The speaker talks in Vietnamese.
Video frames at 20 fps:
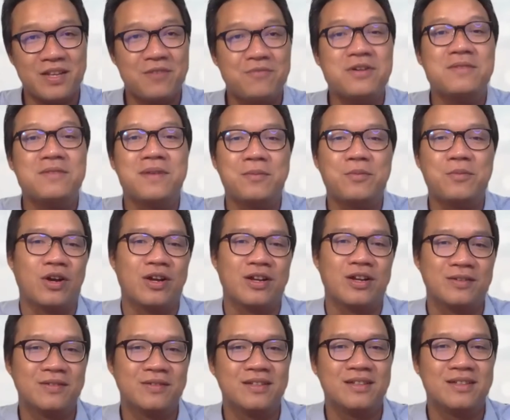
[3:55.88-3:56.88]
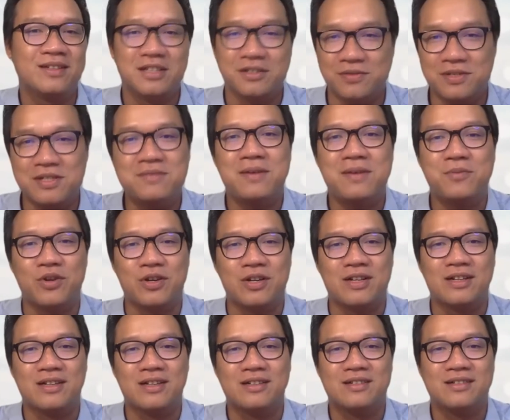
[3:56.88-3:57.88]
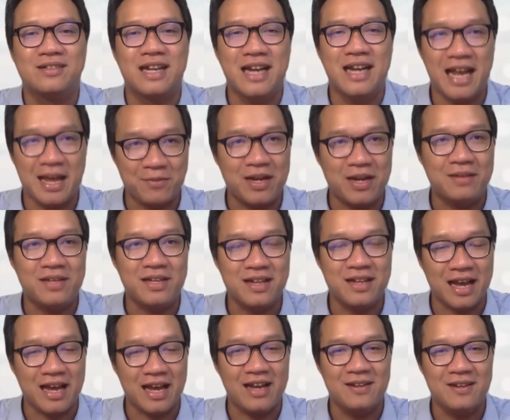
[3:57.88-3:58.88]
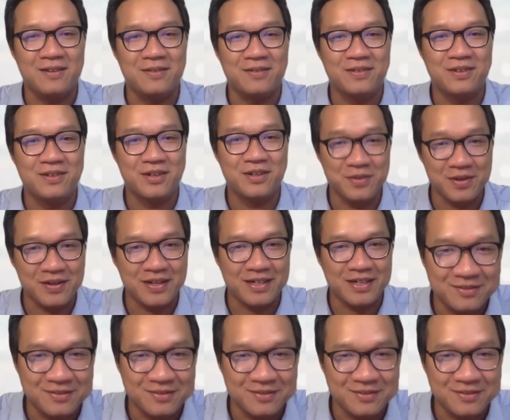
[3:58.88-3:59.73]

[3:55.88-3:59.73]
phương pháp luận, từ phương pháp luận để làm ra tất cả, đúng không anh?